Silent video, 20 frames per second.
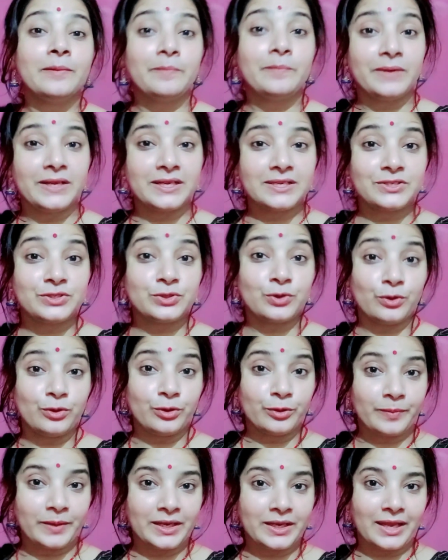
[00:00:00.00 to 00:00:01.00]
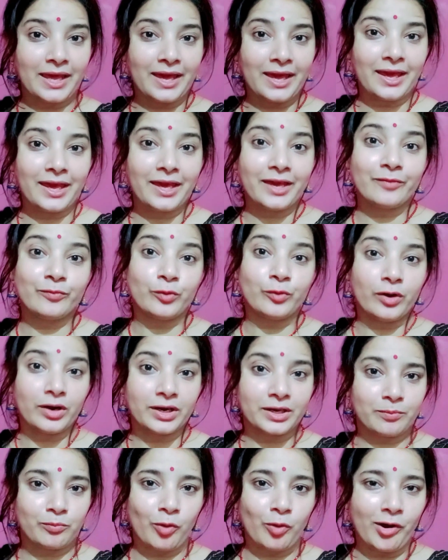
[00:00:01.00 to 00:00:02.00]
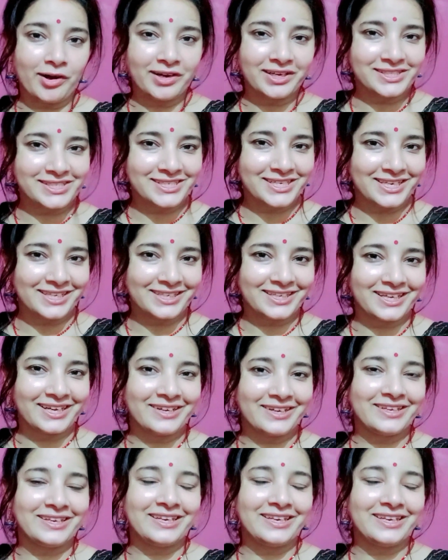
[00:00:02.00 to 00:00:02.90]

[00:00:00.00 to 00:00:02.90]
प्लस जो लोग भी नए हैं वो अगर ब्लॉग अच्छा लगेगा